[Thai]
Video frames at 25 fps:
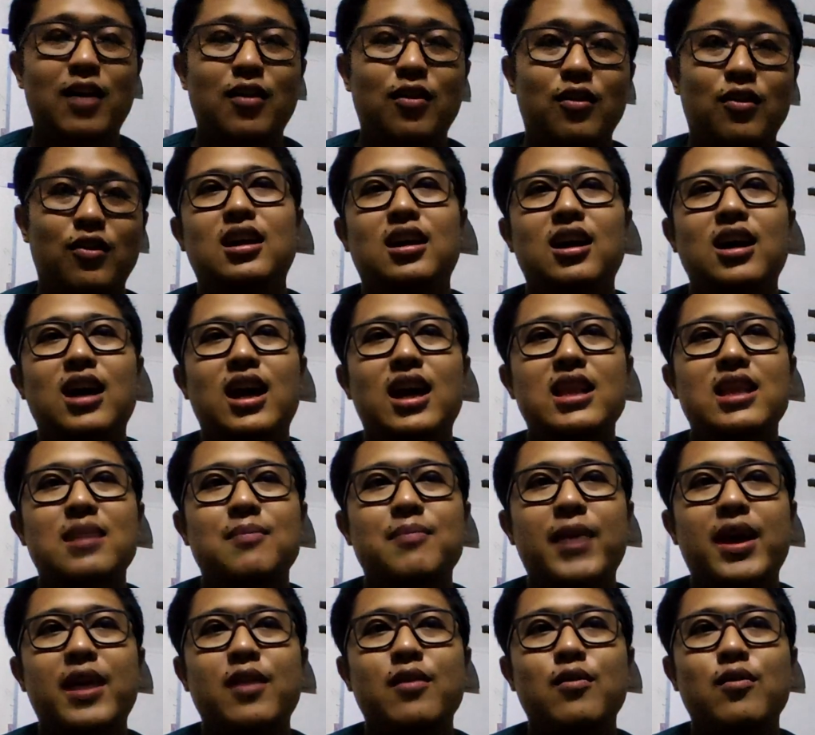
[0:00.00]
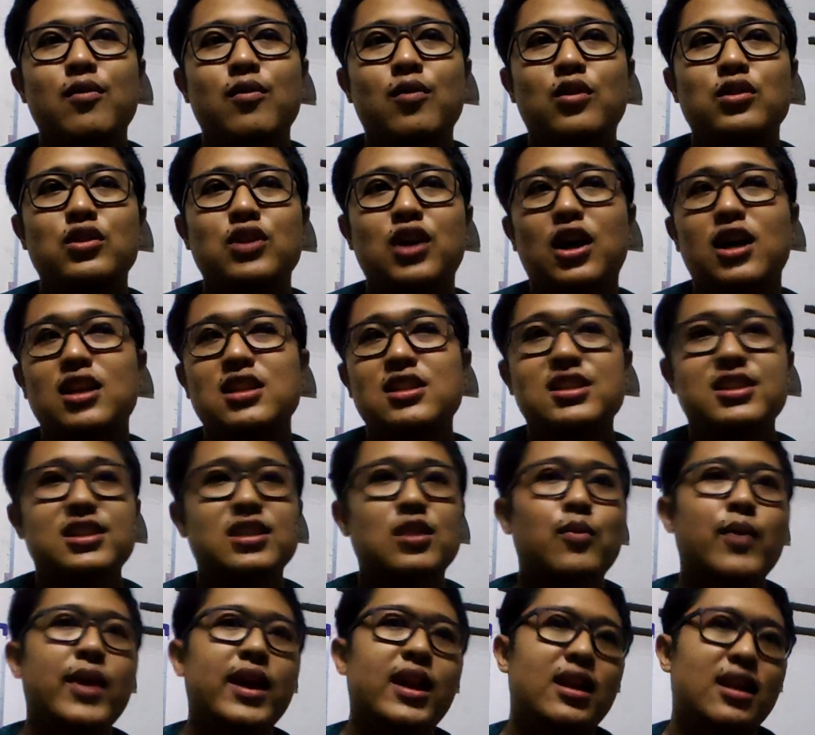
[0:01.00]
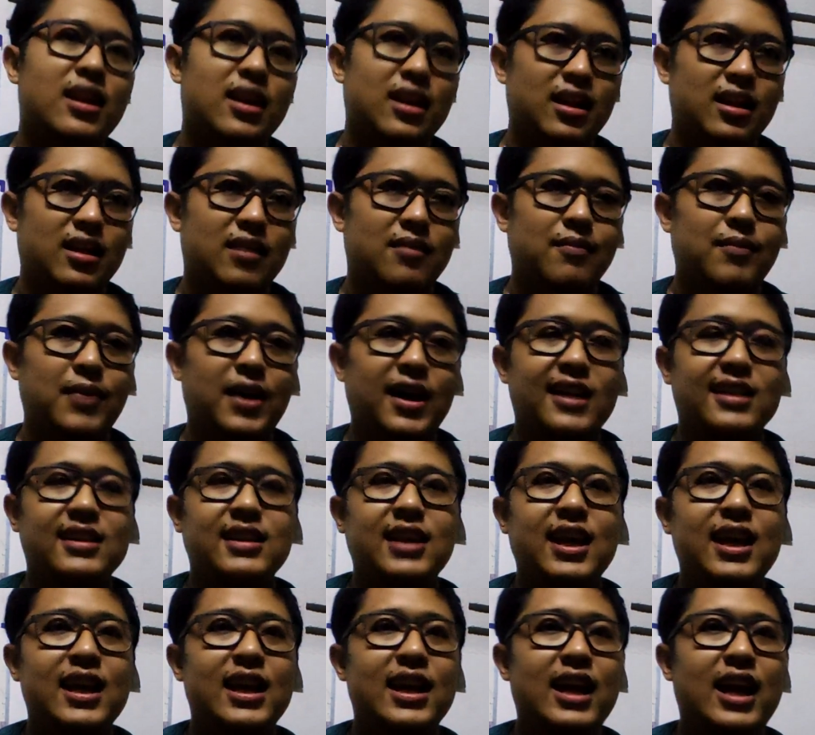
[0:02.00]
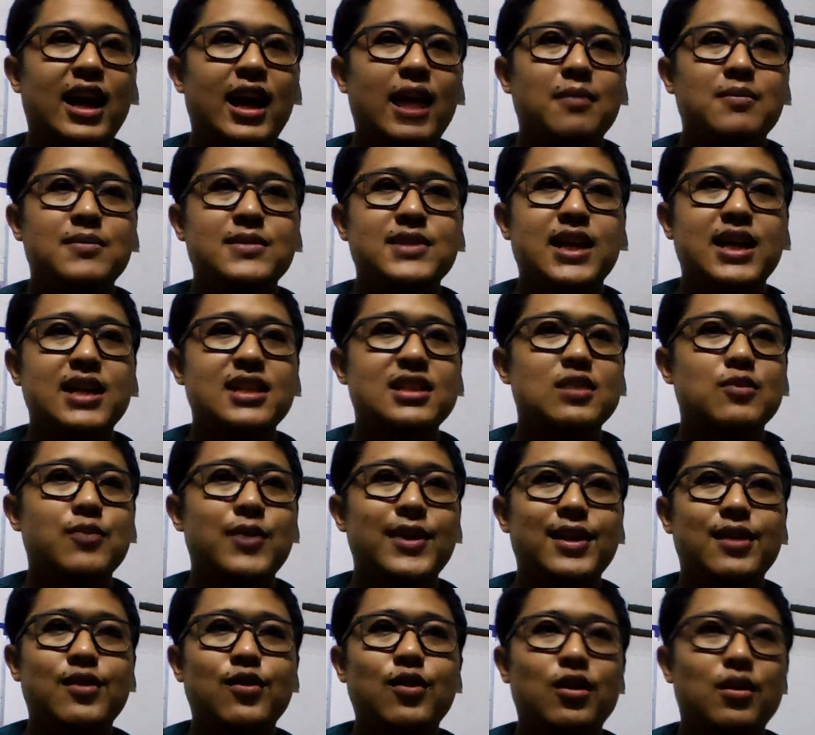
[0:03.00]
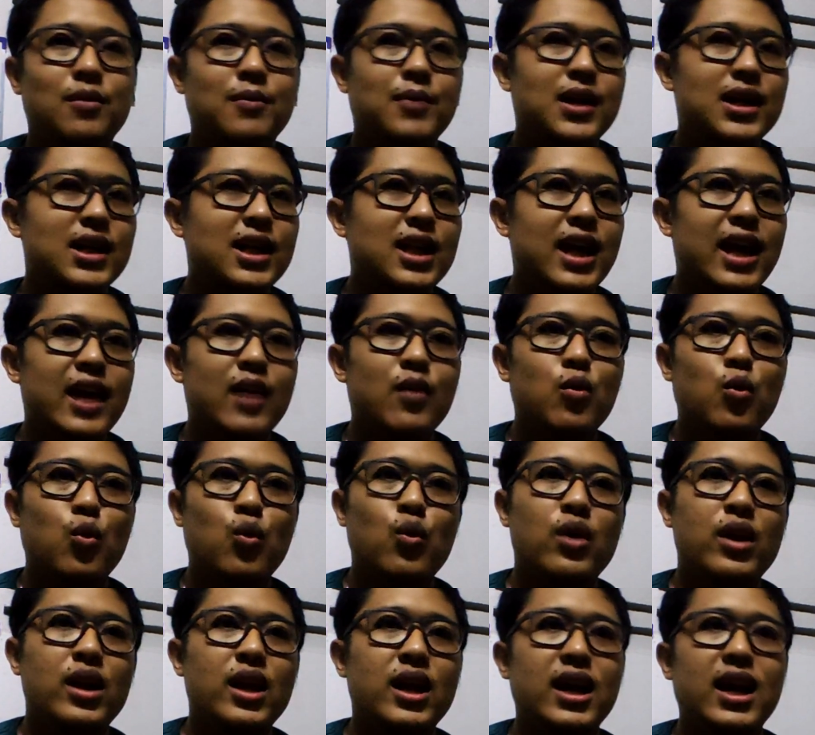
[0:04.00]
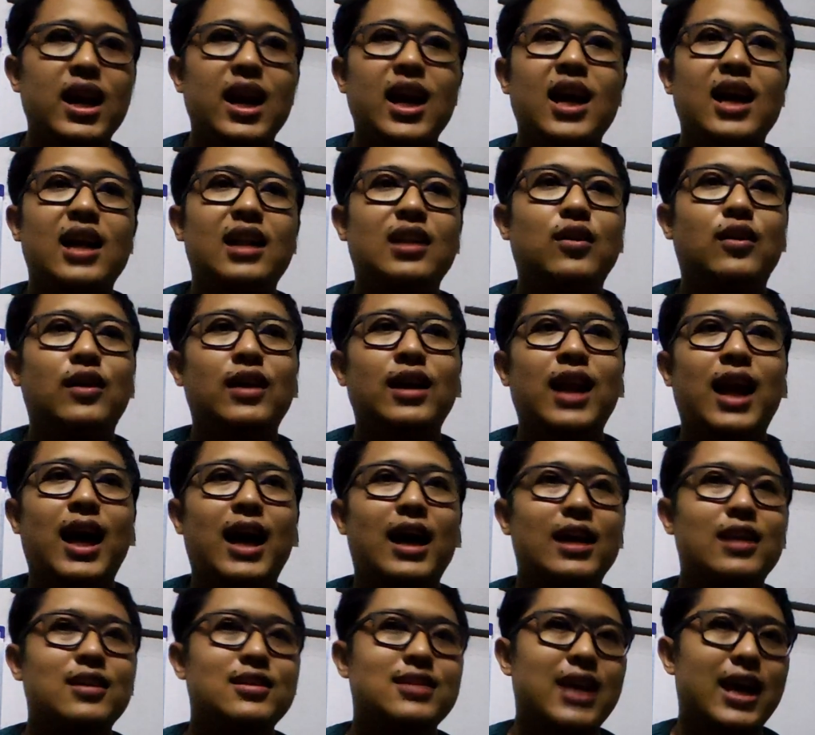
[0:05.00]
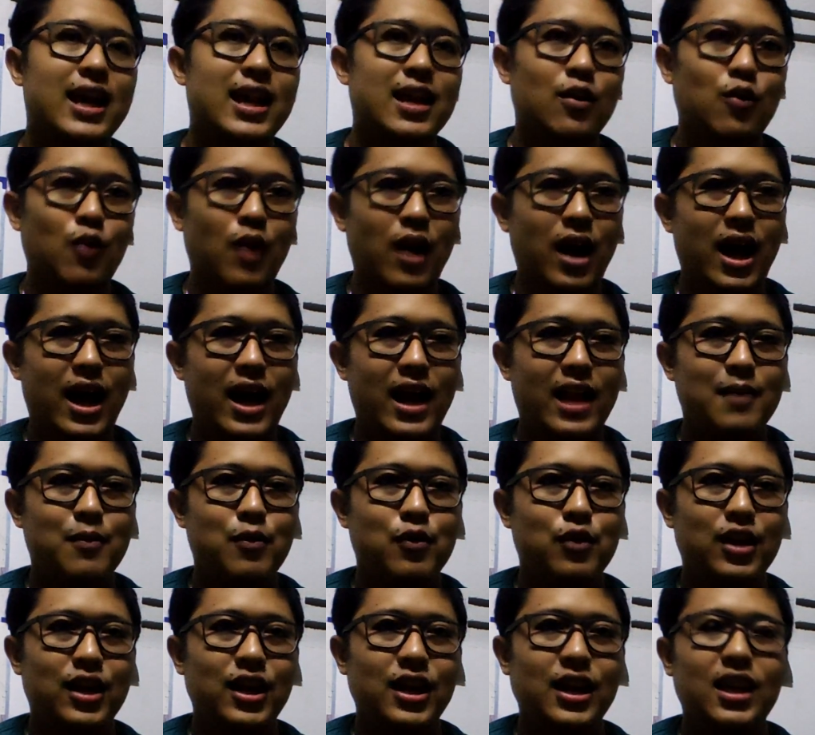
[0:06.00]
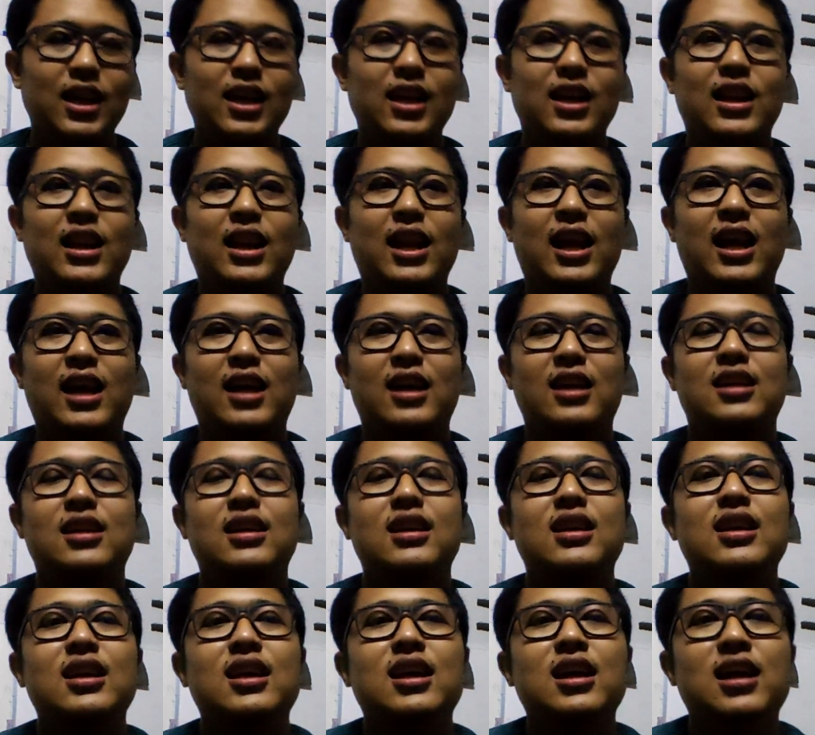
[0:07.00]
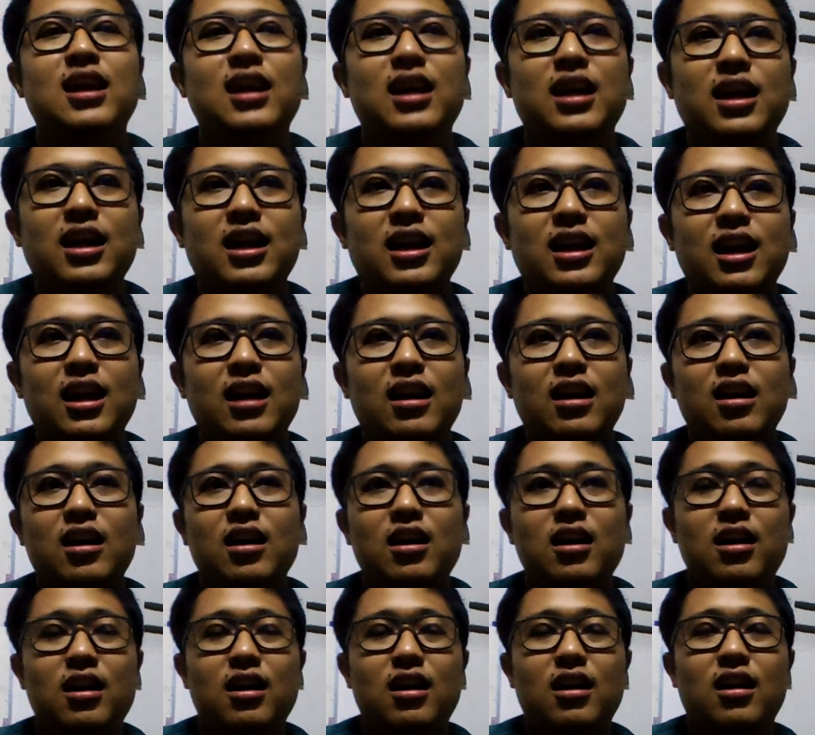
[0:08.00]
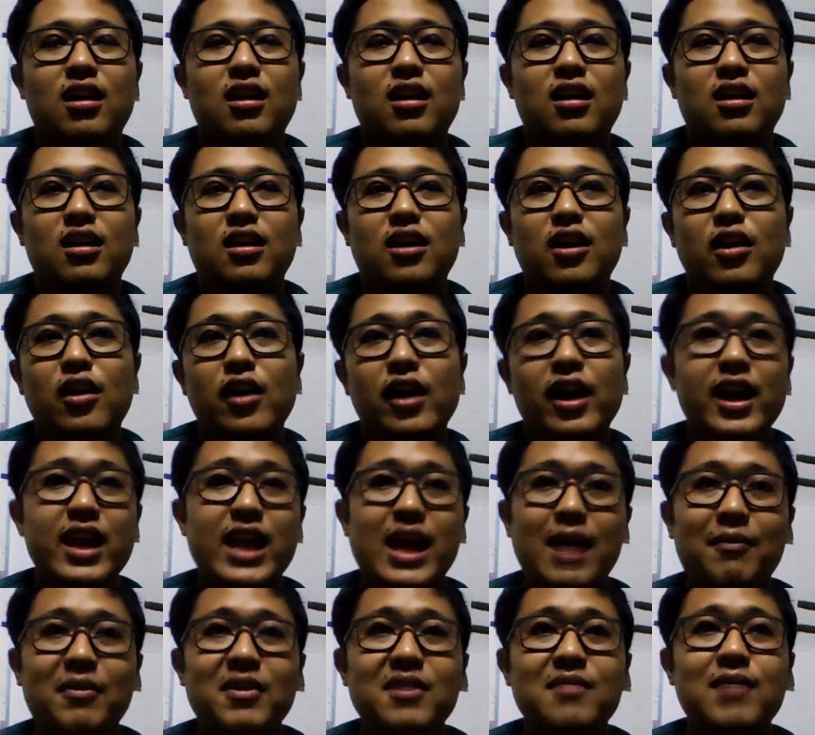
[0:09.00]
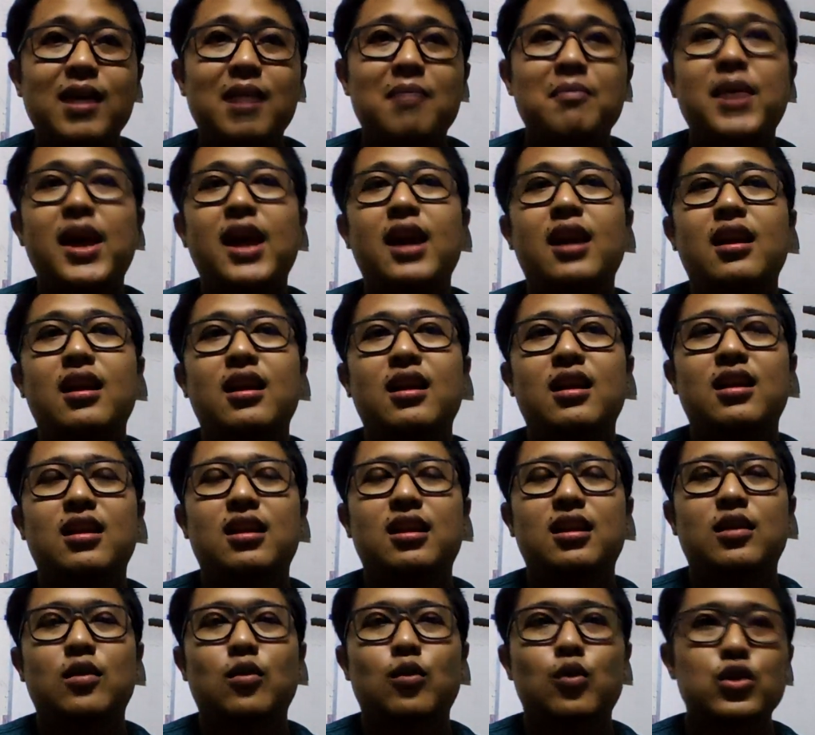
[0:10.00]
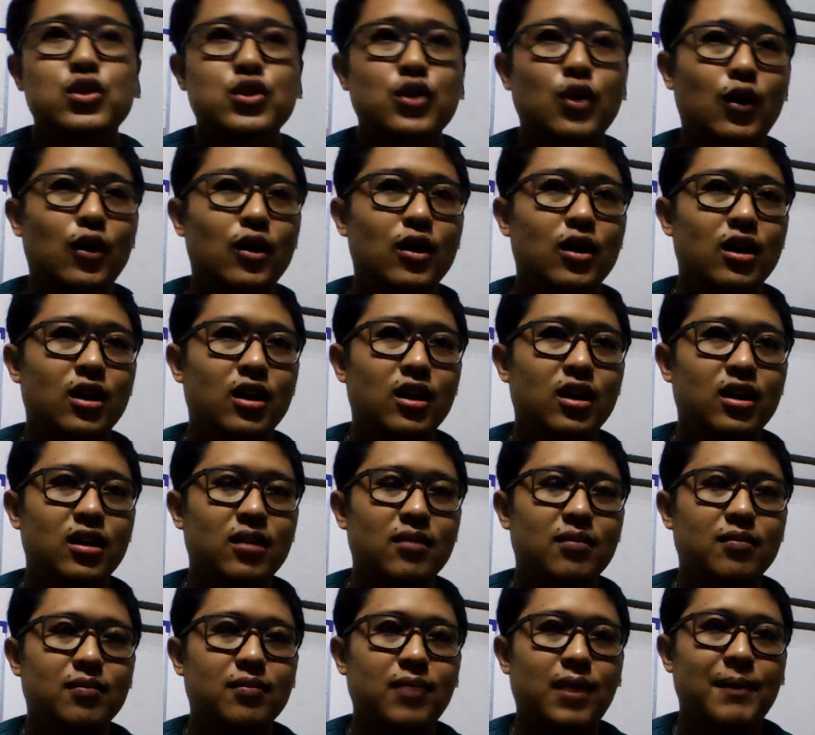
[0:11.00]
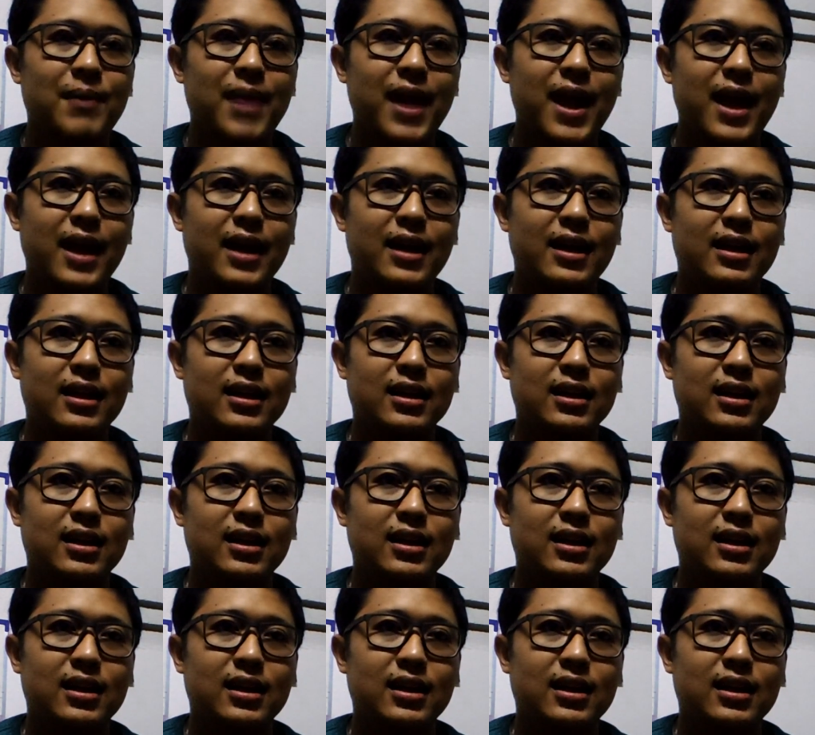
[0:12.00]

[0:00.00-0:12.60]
เรา ก็อาจจะเป็นวงจรสวิตปกตินะครับ ใช้สวิตกดเพื่อที่ให้หุ่นเดินหน้าถอยหลังเลี้ยวซ้ายเลี้ยวขวาอะไรพวกนี้นะแล้วก็ค่อยๆ ขยับขึ้นมาเป็นหุ่นยนต์ประเภท